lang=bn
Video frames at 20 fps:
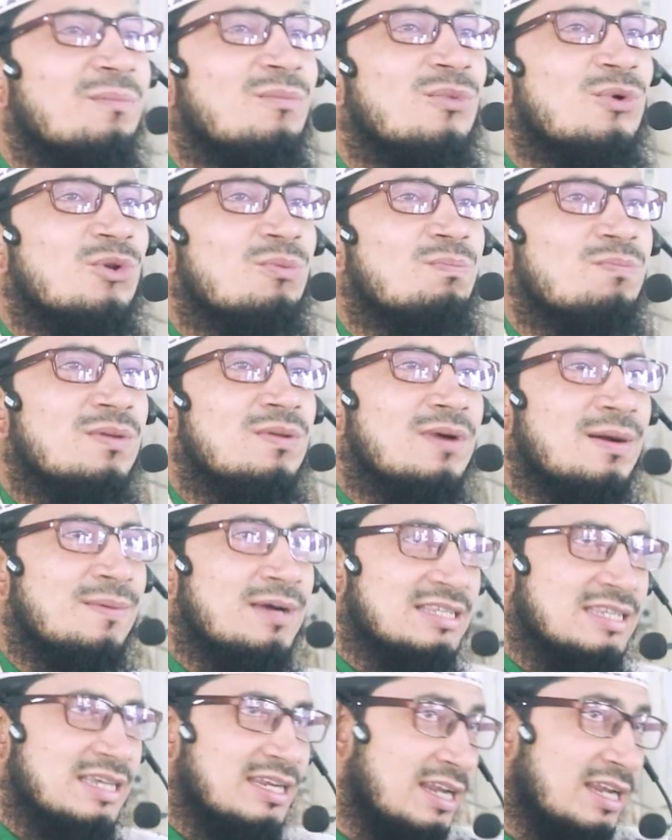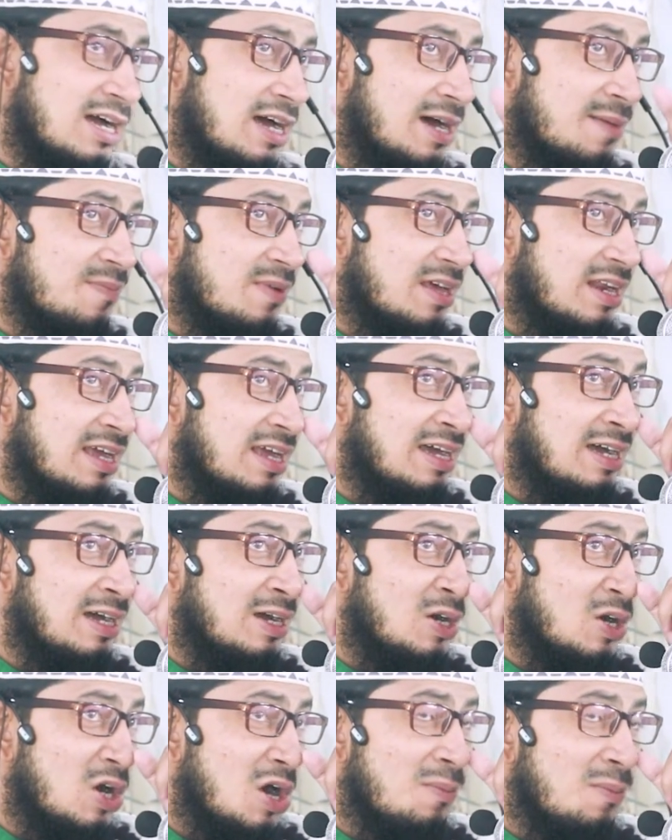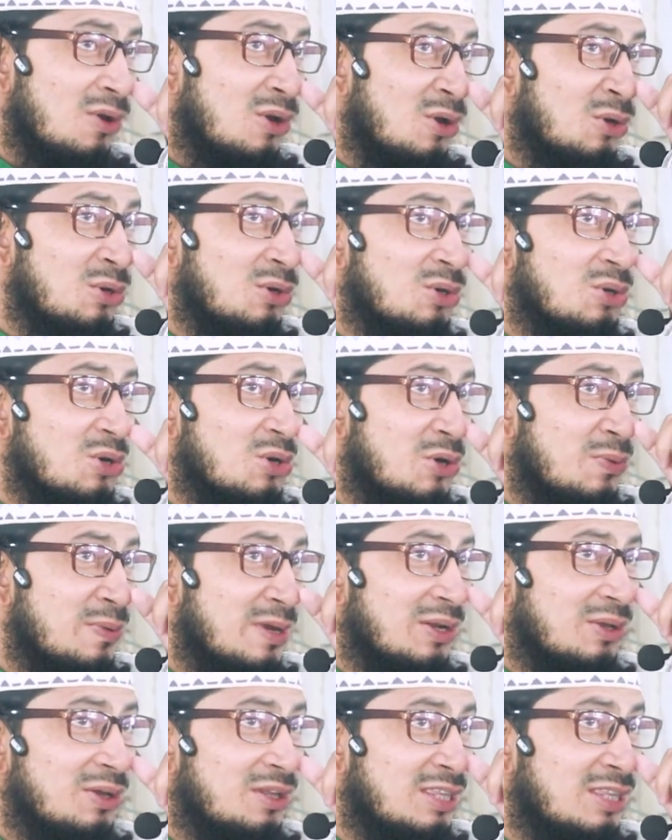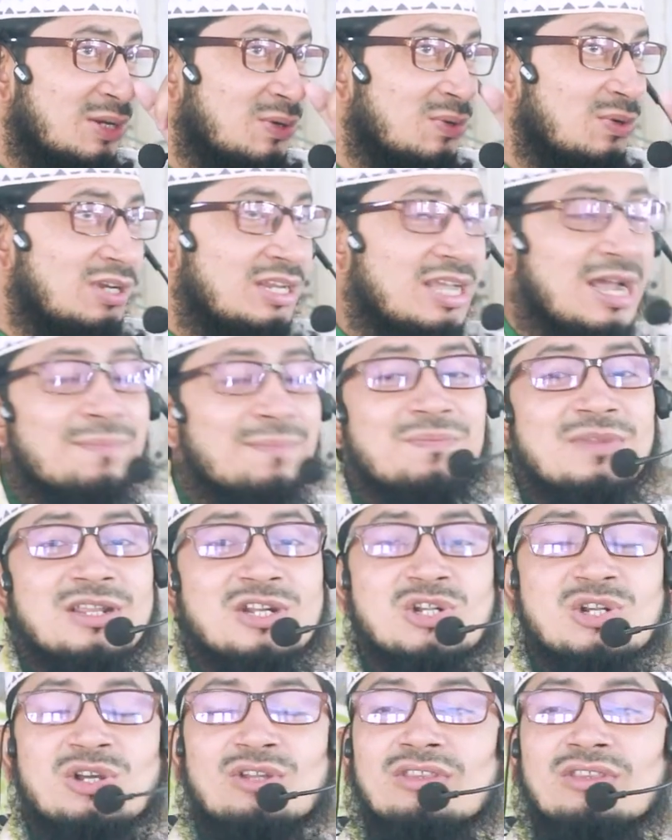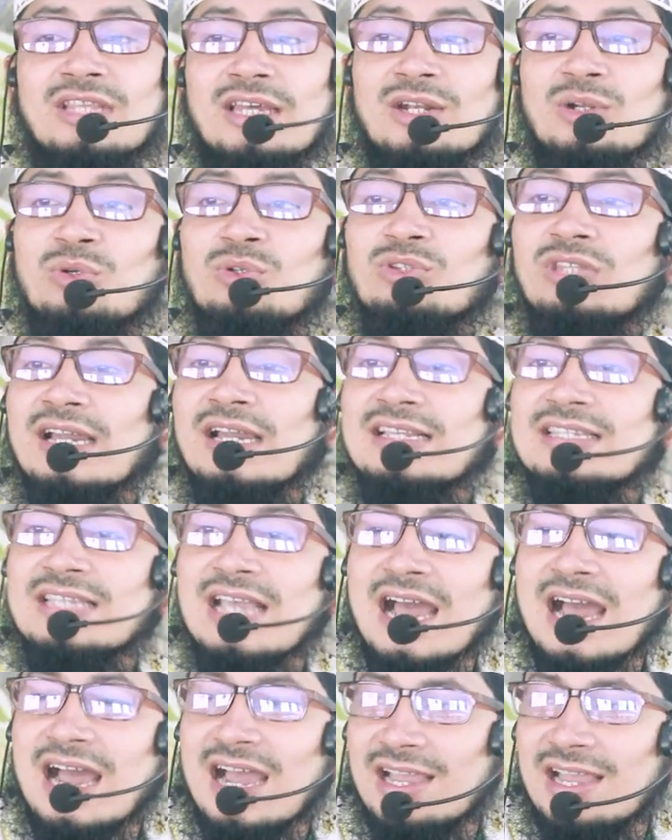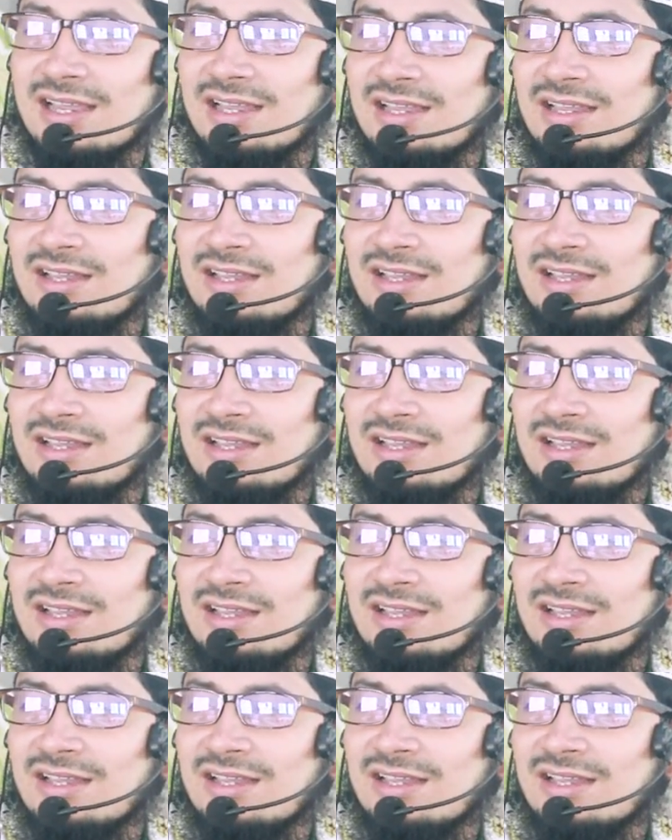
মুরব্বী বাবা যাইরা আপনারা অবলোকন করবেন কথাগুলি আপনার সন্তান কোথায় যায়